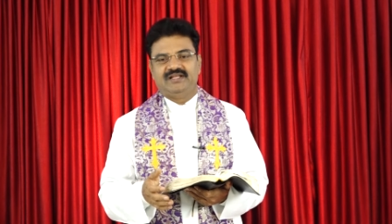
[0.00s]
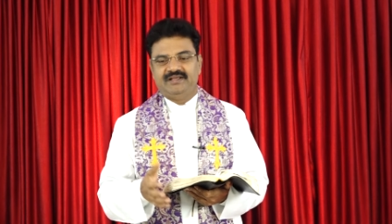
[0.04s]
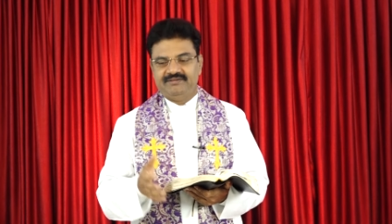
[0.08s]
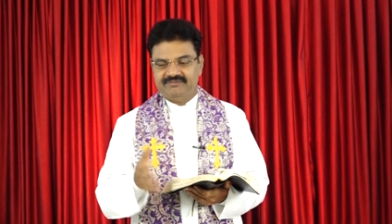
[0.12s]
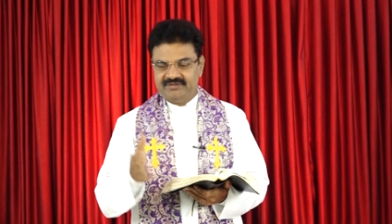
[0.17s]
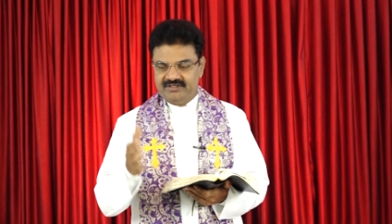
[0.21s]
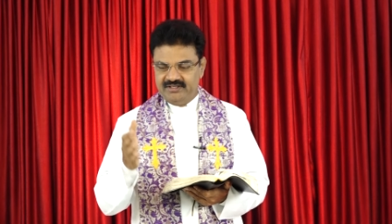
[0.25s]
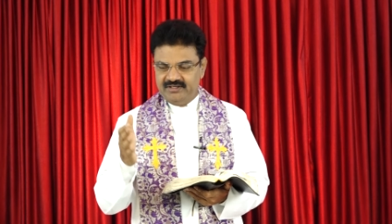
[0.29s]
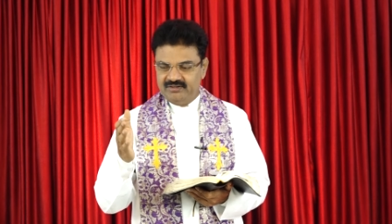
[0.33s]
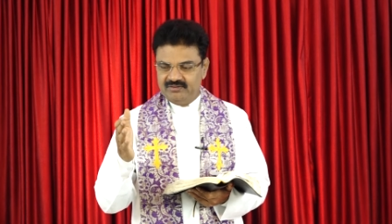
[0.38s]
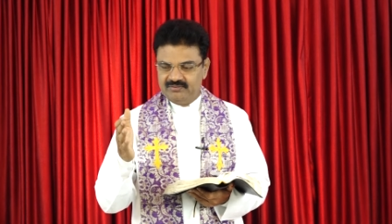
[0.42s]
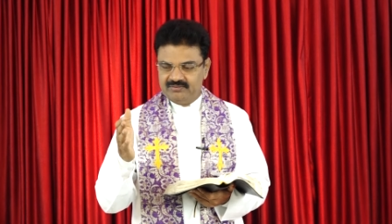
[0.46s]

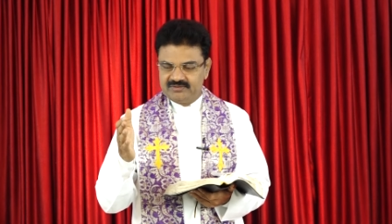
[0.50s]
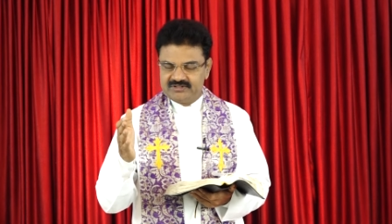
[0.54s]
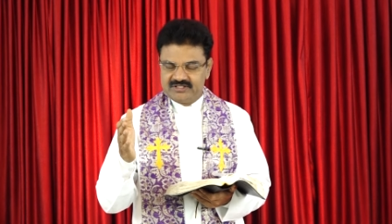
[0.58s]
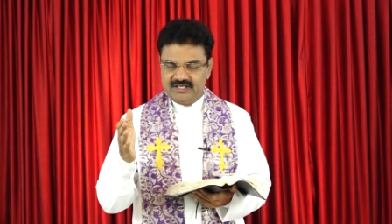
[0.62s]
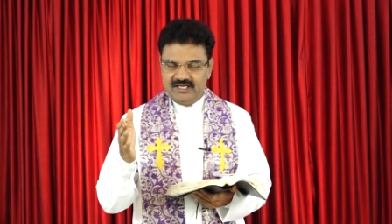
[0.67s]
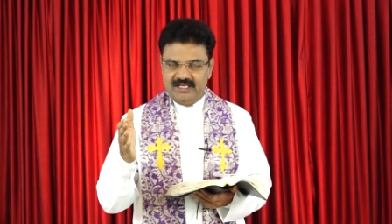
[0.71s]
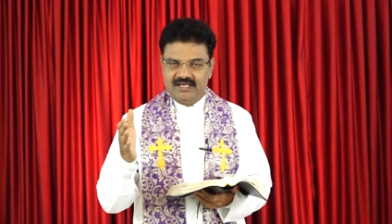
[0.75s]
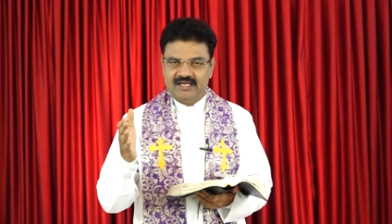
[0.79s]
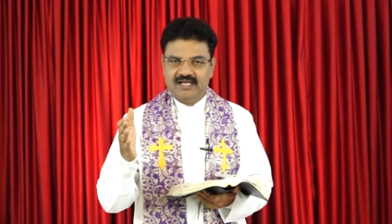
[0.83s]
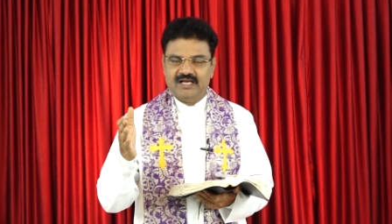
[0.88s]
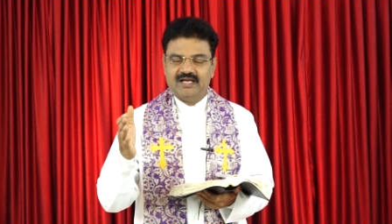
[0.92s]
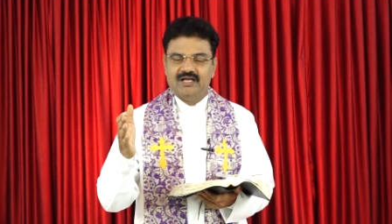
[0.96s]
ఇవి నిన్ను
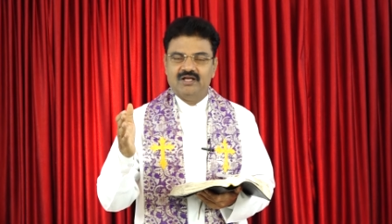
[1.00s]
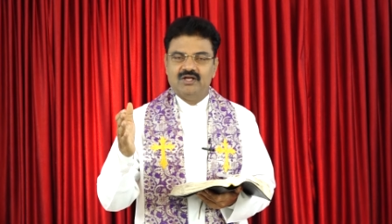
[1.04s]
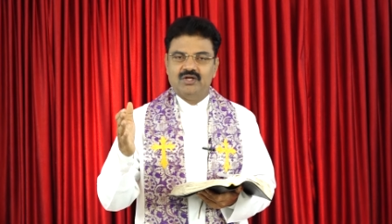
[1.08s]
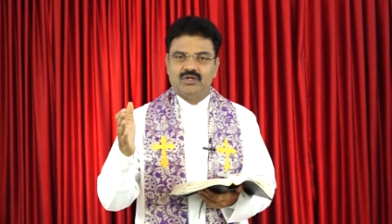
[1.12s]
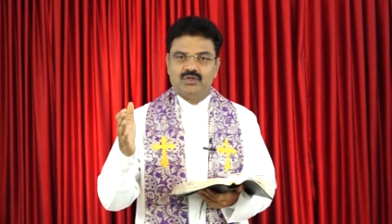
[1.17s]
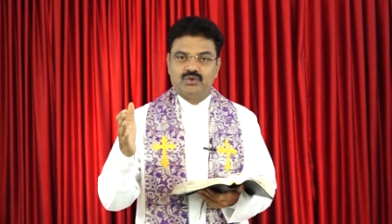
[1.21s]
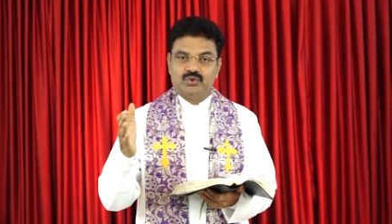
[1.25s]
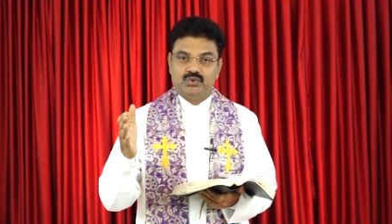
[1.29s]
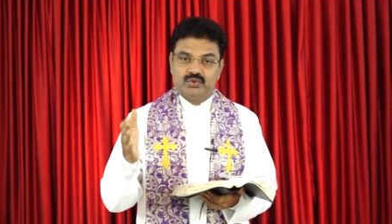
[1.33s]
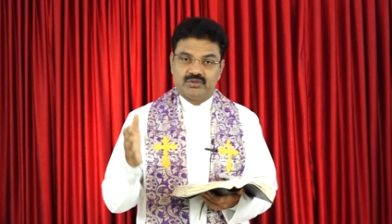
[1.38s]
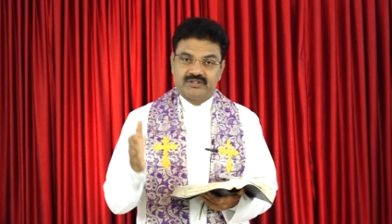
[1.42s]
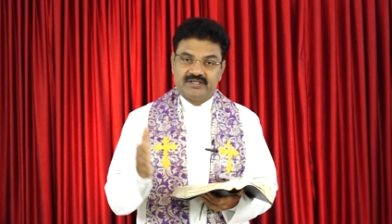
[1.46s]
చాలా
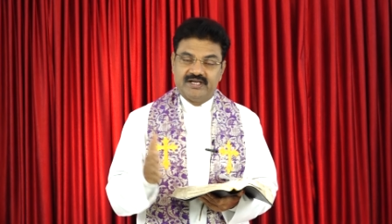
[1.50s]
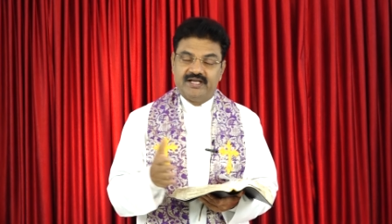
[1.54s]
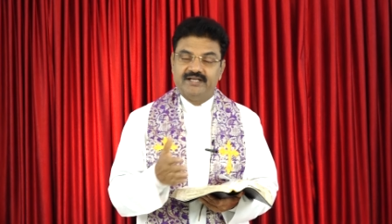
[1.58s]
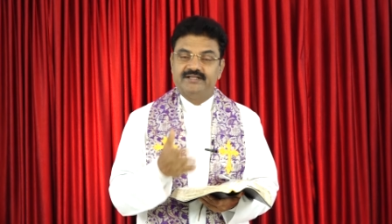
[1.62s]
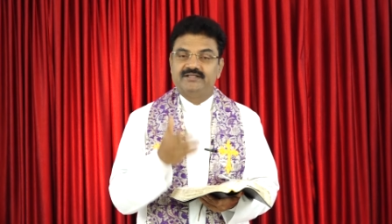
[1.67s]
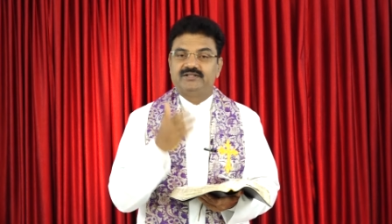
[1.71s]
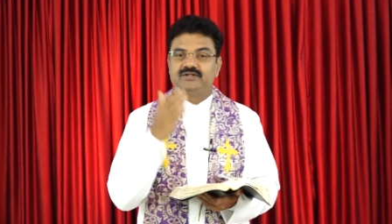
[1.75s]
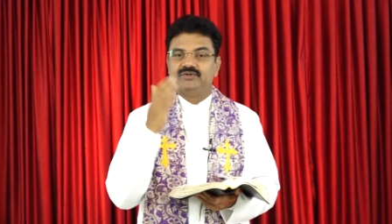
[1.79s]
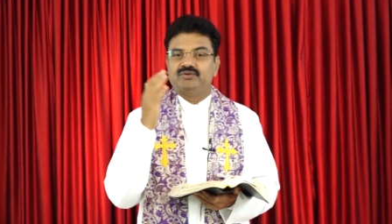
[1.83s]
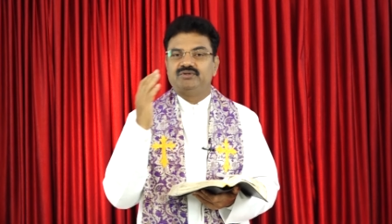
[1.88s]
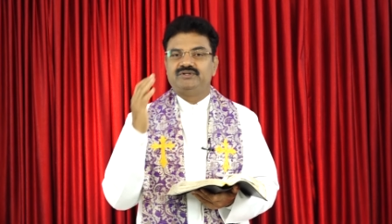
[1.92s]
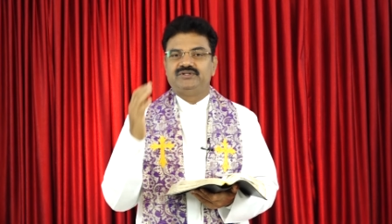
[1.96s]

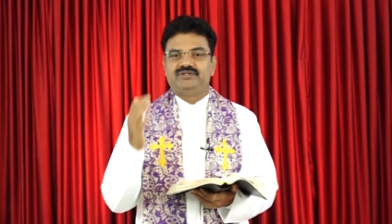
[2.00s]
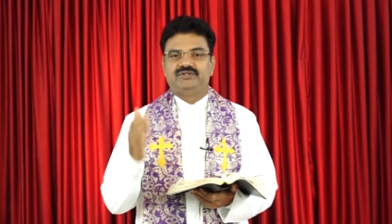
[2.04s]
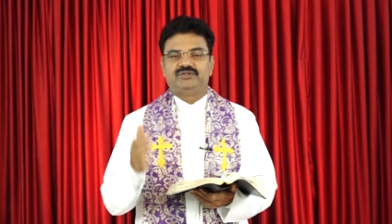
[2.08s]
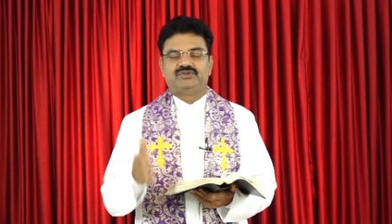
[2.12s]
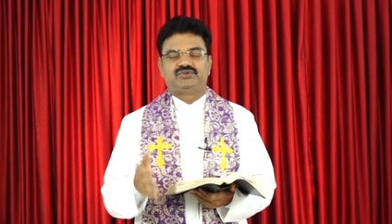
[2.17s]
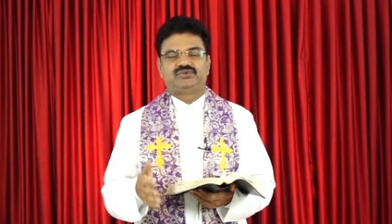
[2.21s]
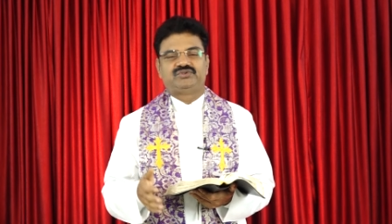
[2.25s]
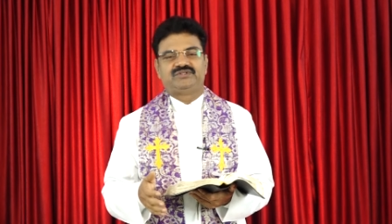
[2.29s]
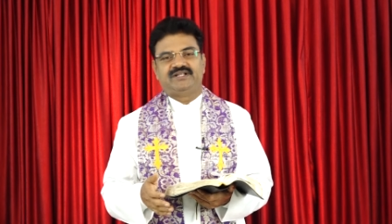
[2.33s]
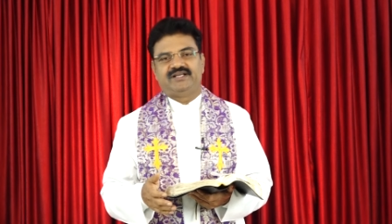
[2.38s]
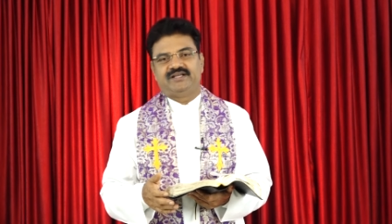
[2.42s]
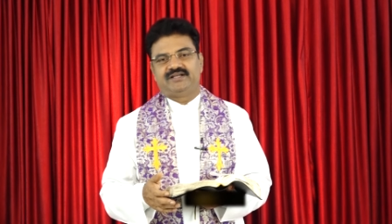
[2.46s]
దుఃఖానికి గురి
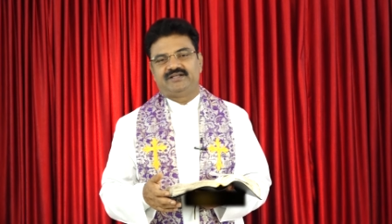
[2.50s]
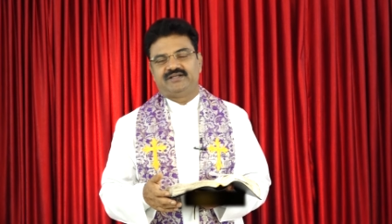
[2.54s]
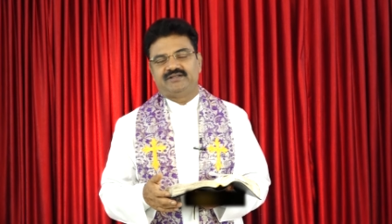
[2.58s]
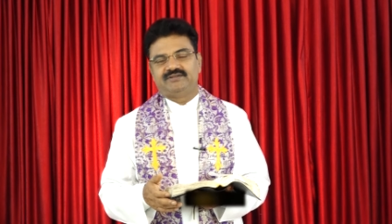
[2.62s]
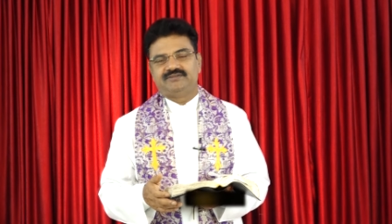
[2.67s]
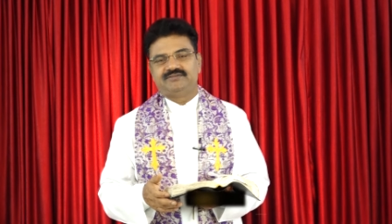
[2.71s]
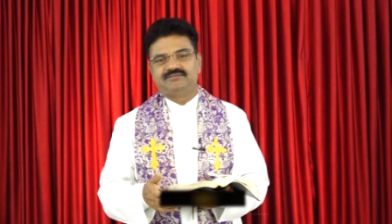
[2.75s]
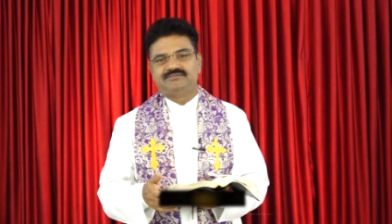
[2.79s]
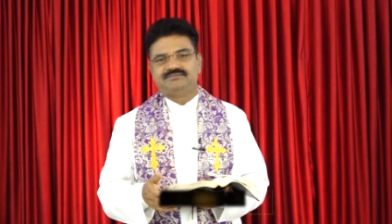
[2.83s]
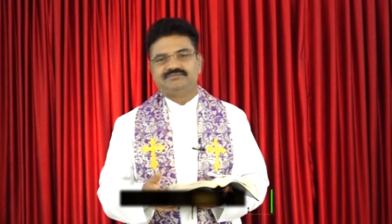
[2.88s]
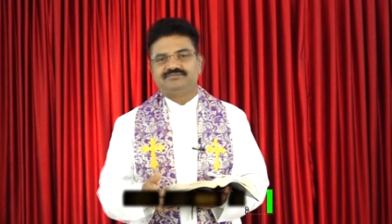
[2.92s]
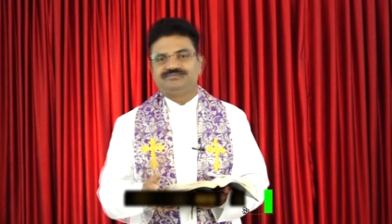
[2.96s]
చేస్తున్నాయి
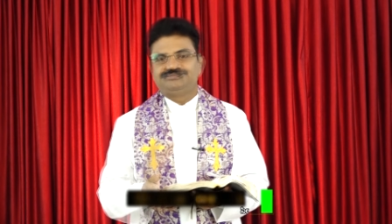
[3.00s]
కాదు